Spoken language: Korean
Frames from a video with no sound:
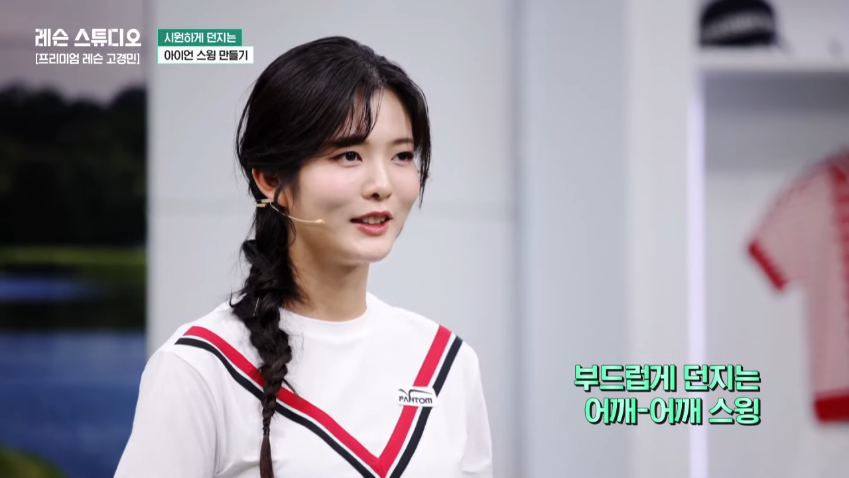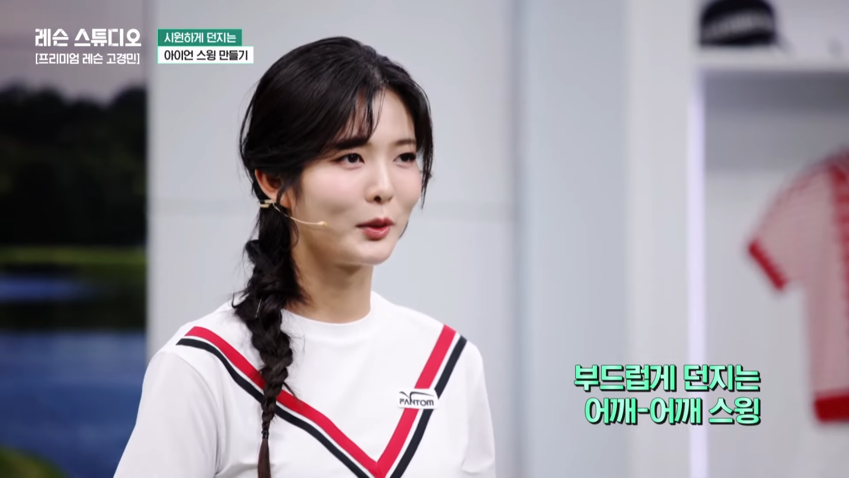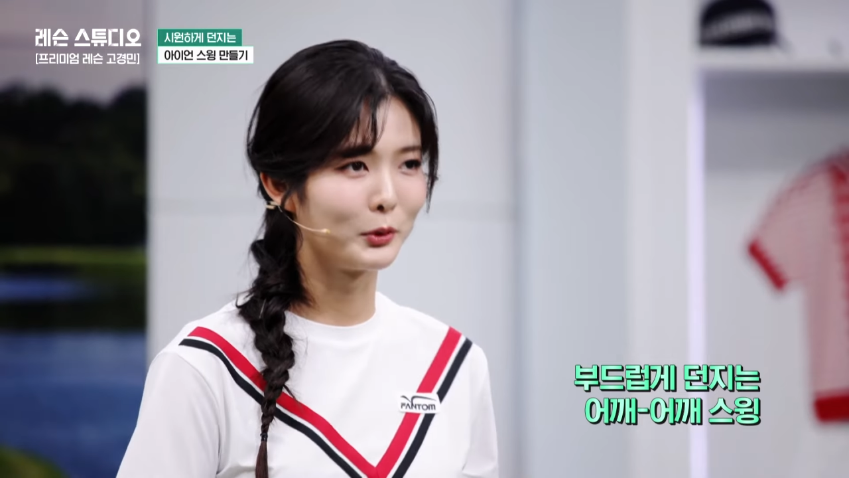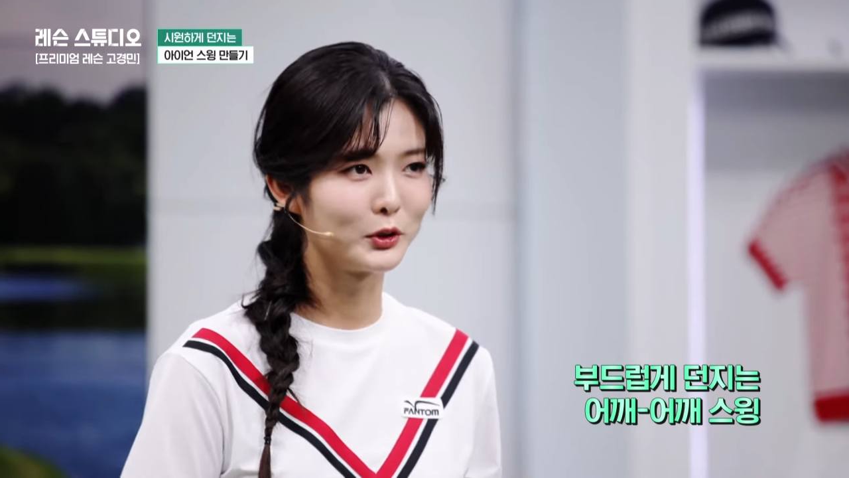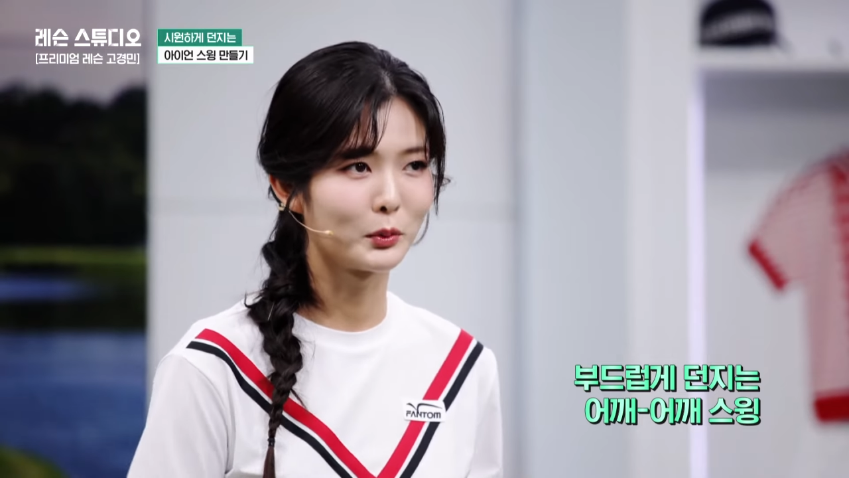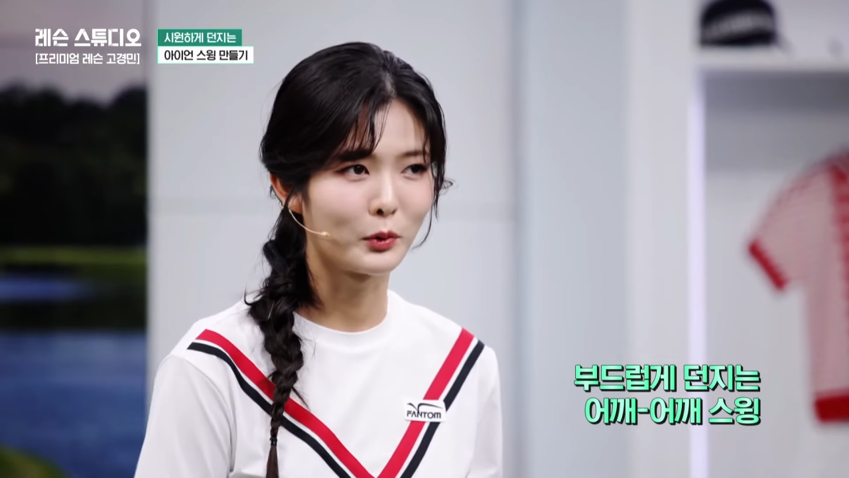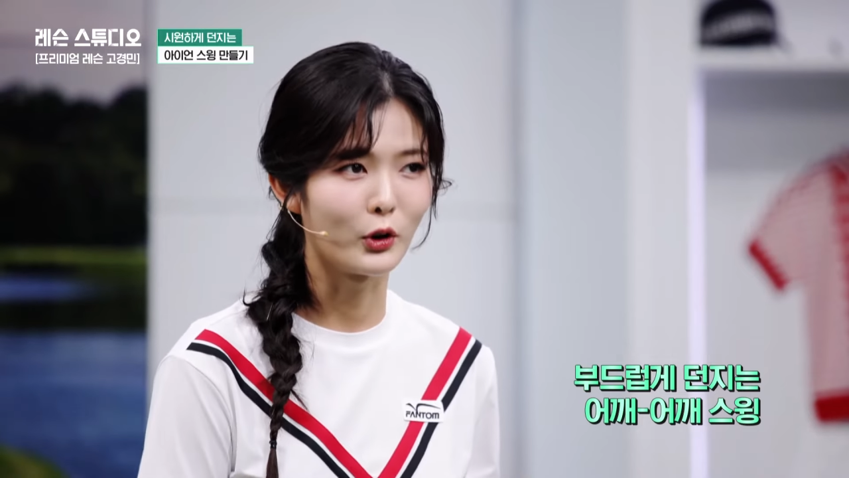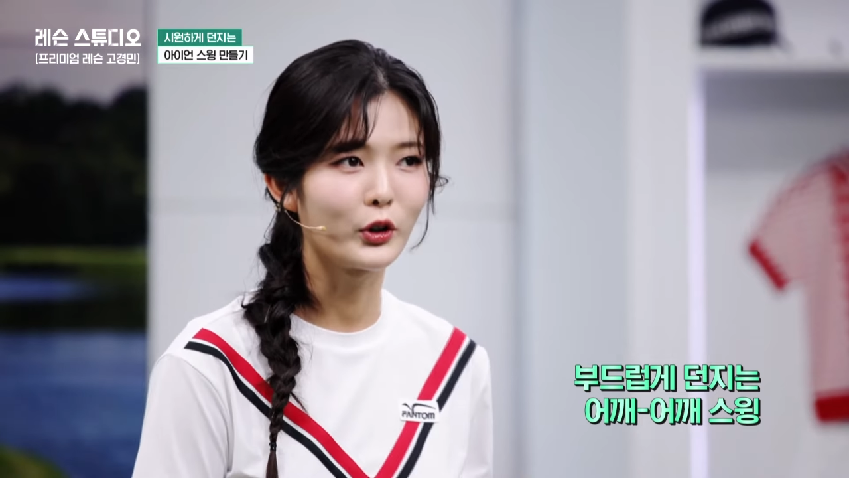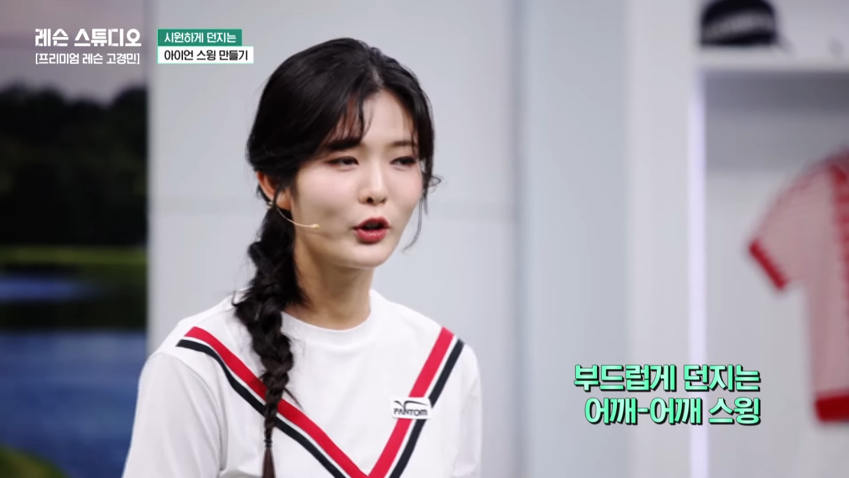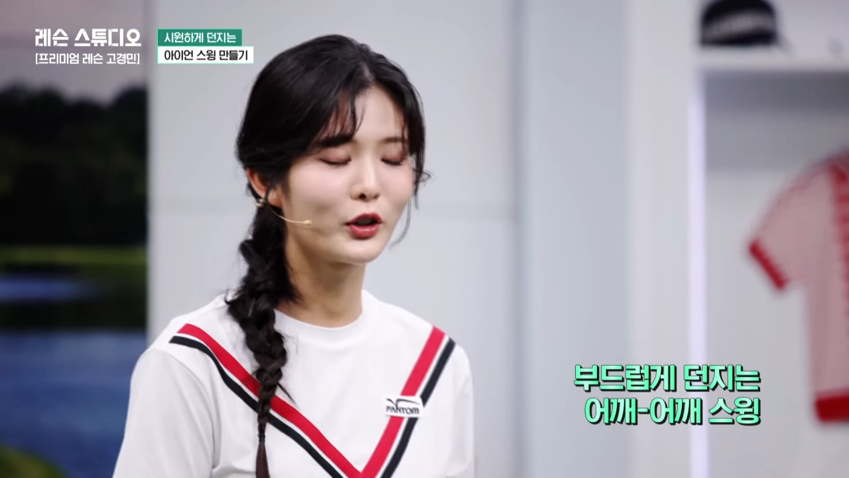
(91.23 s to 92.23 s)
제가 먼저
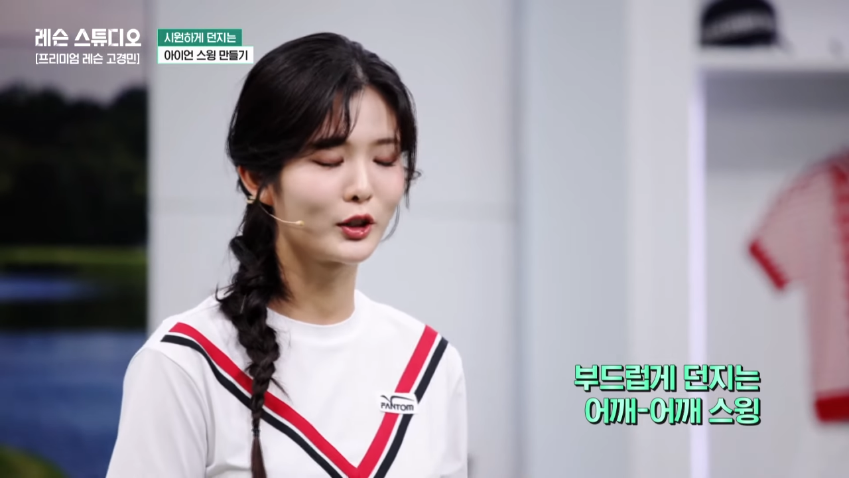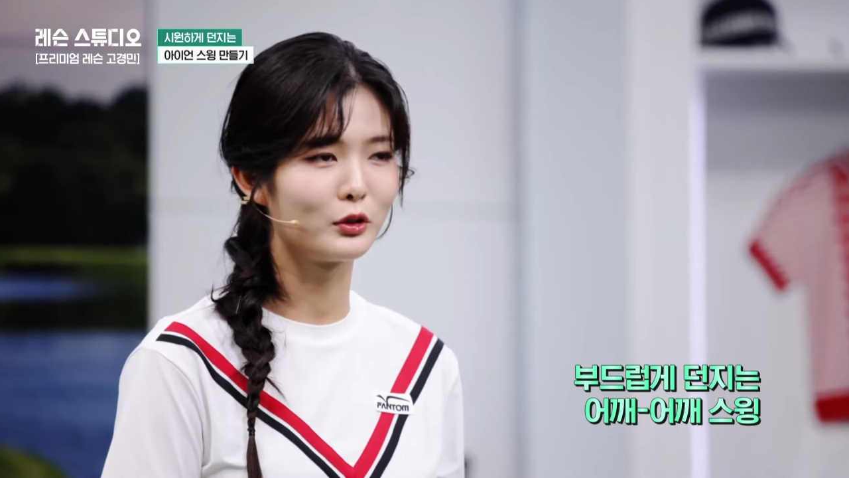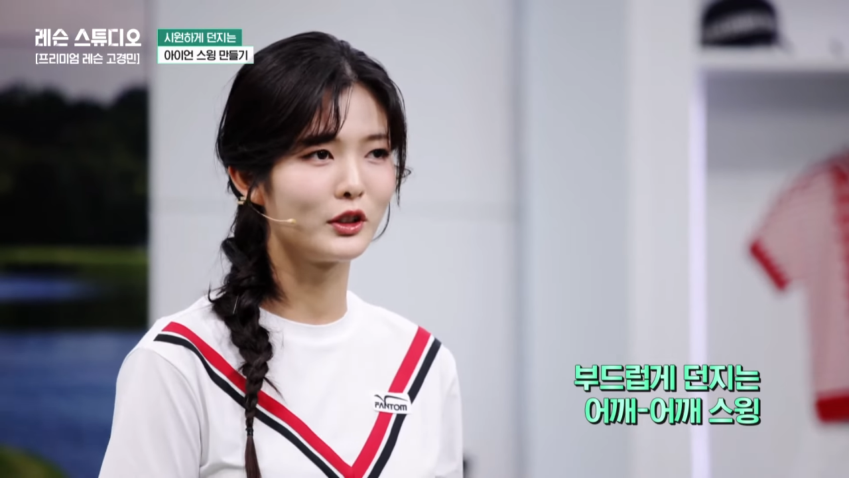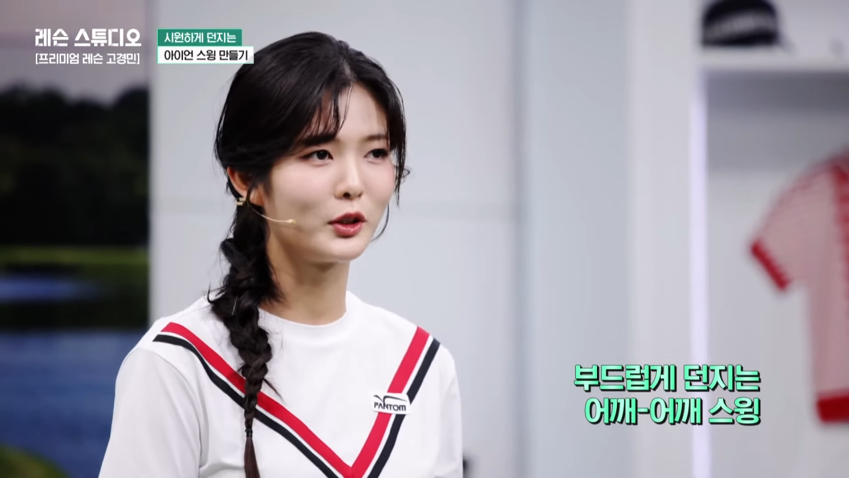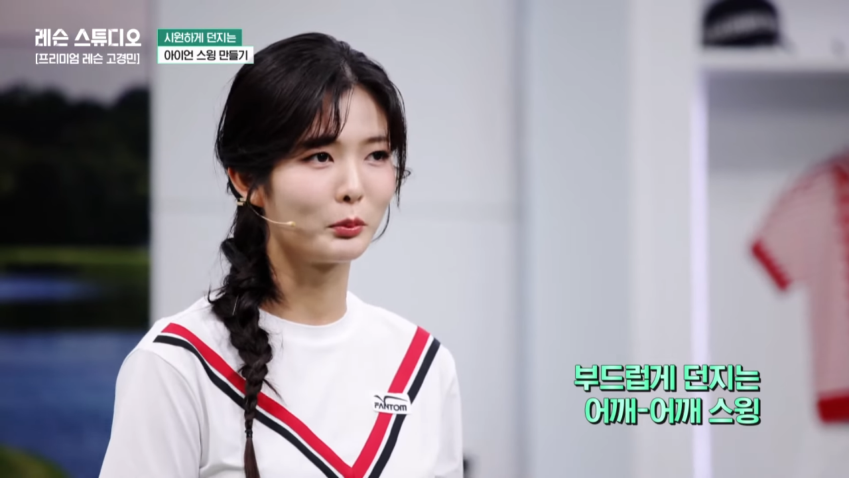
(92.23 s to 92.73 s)
어깨 어깨 스윙을